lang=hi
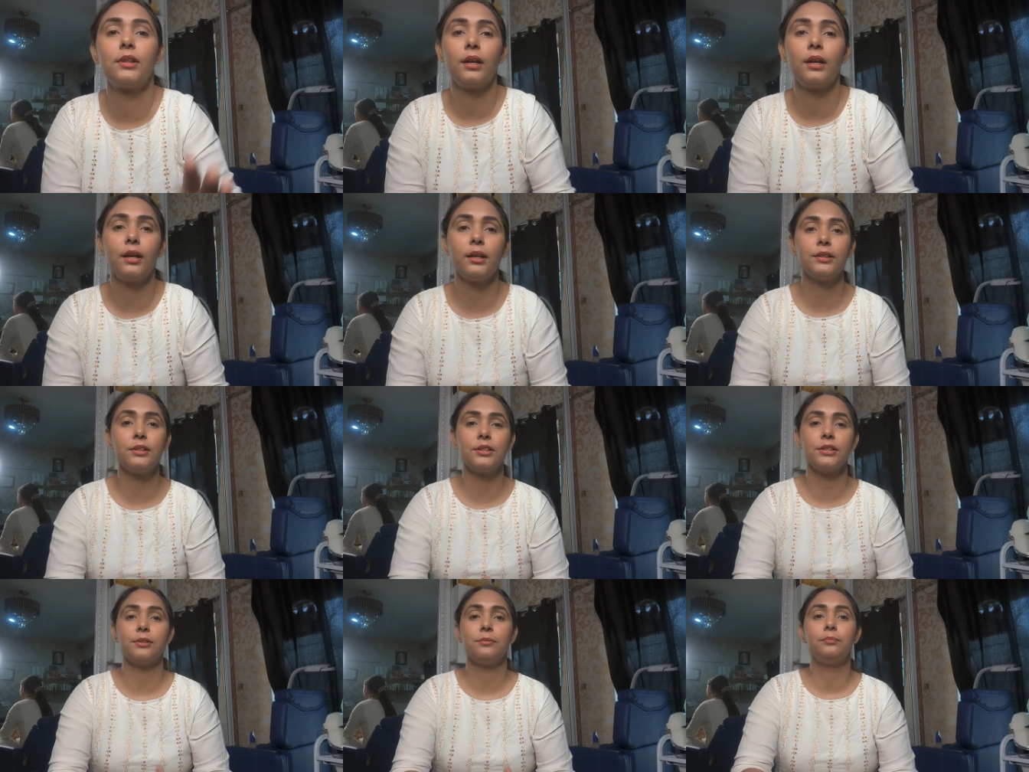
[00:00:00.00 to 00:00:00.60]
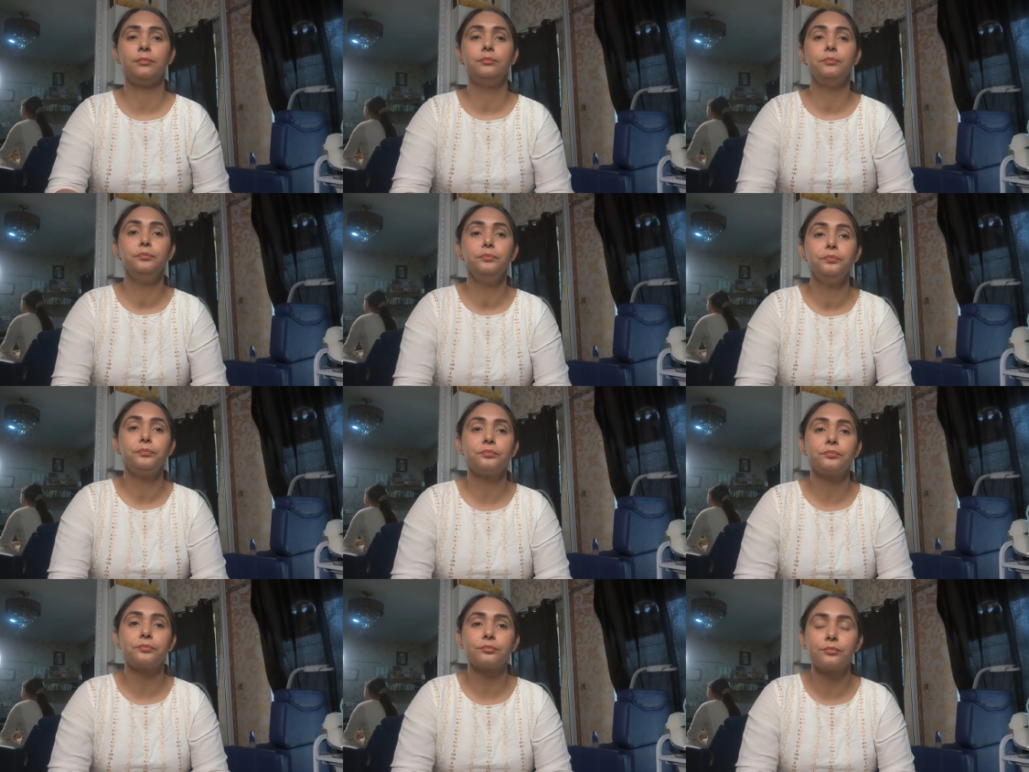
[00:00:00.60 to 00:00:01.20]
हाँ
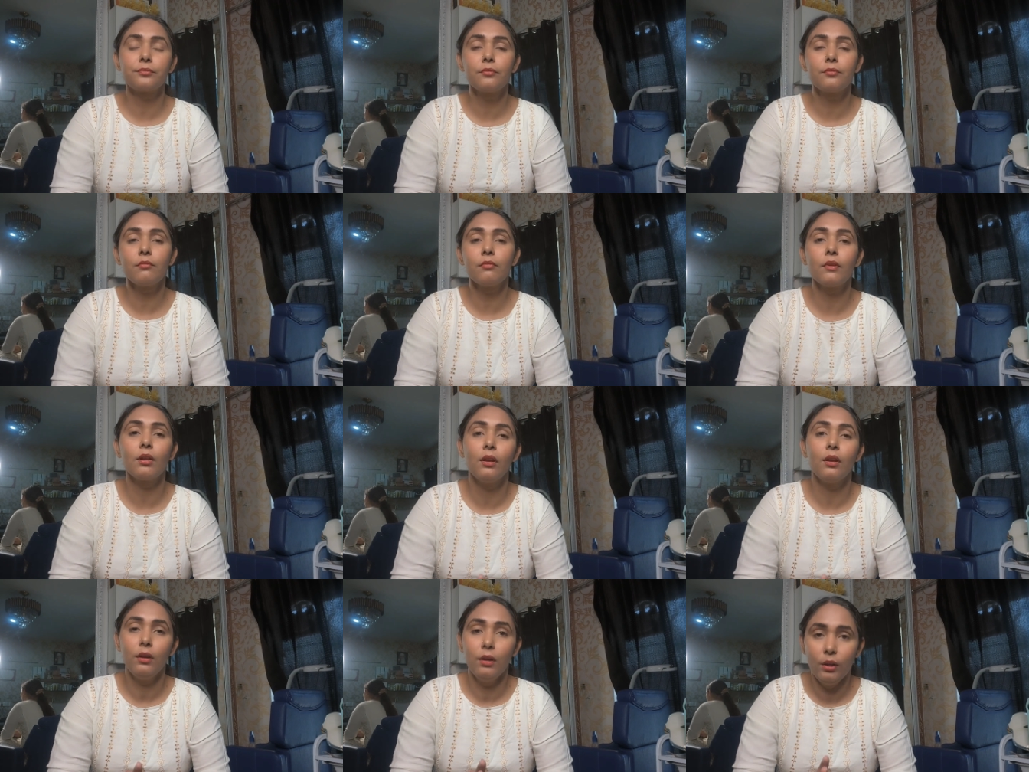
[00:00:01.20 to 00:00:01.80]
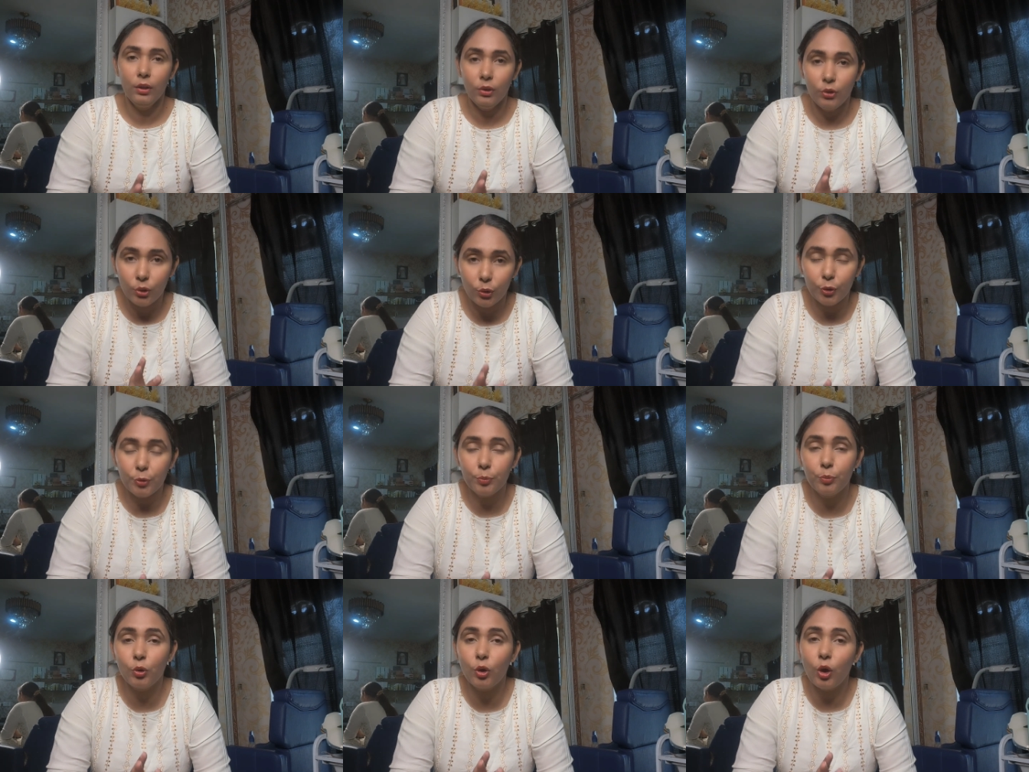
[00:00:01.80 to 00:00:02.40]
जी
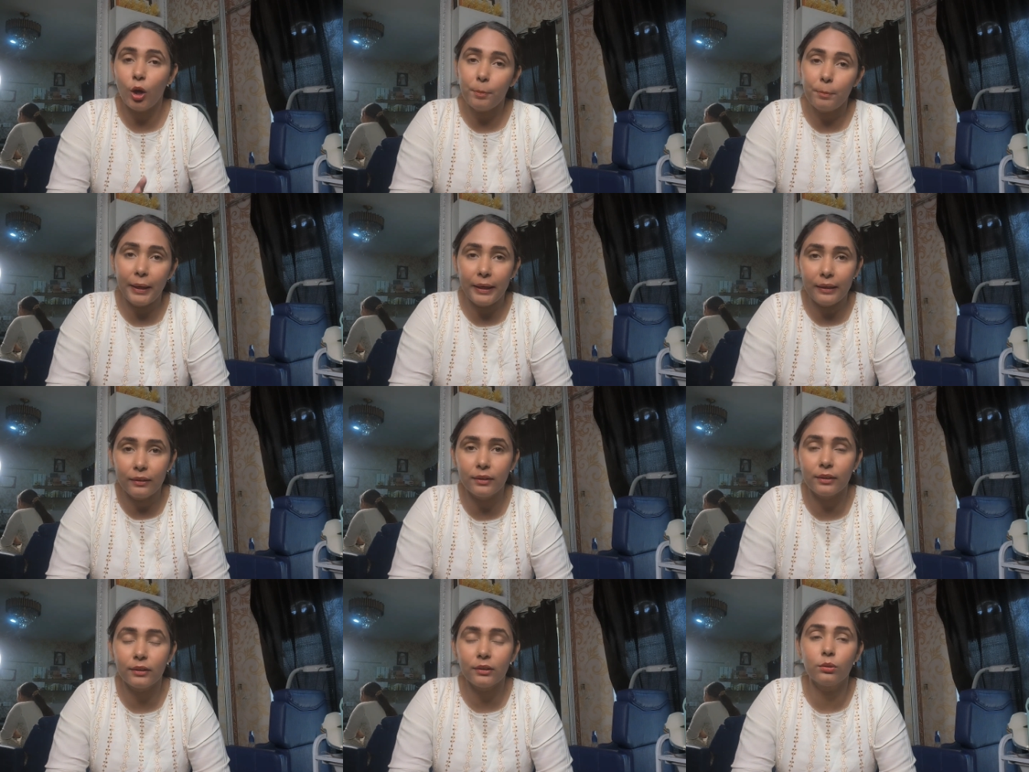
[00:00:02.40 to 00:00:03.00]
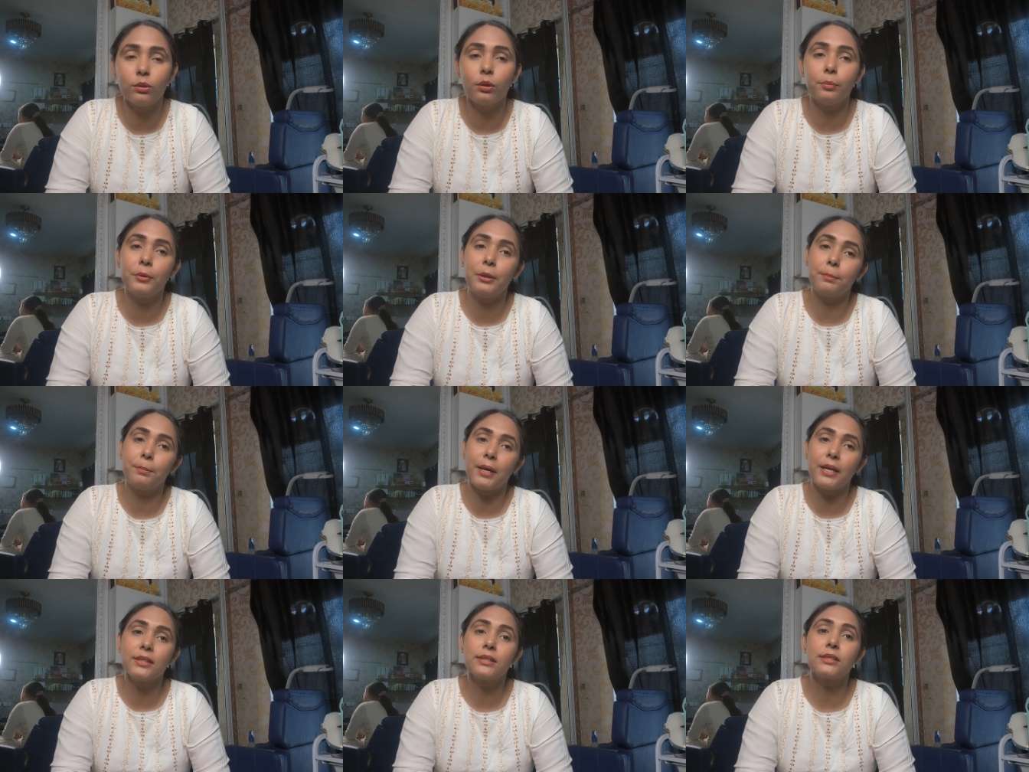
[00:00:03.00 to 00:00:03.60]
नोटबुक और पेन रख लो अपने
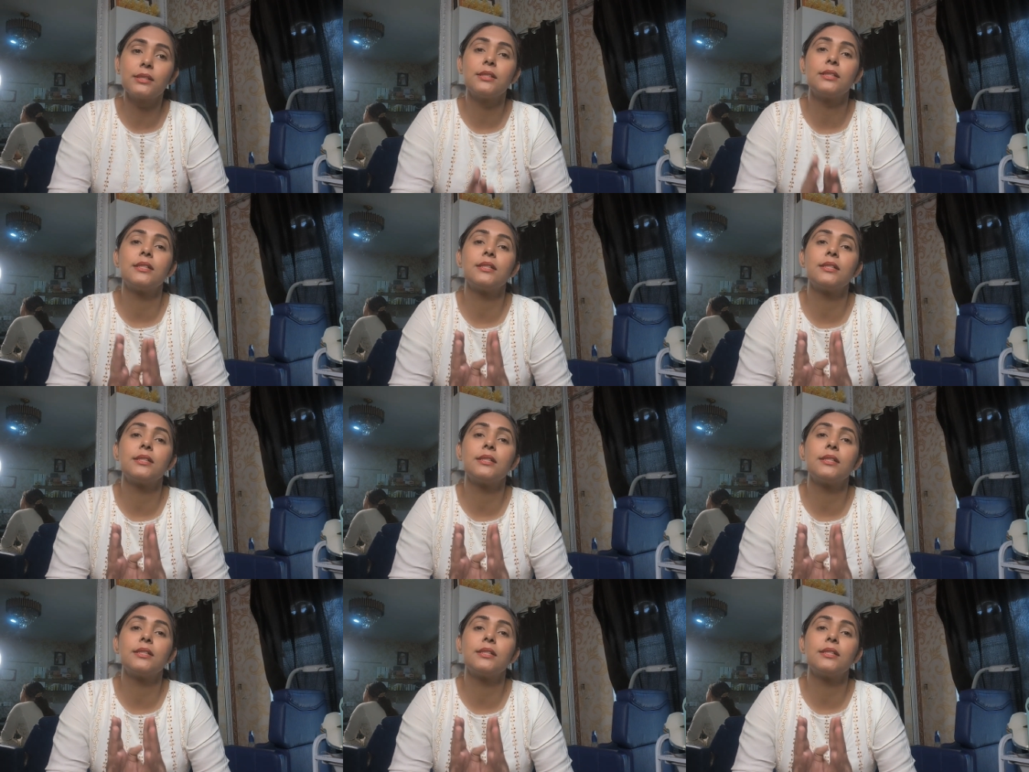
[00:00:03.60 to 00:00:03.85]
पास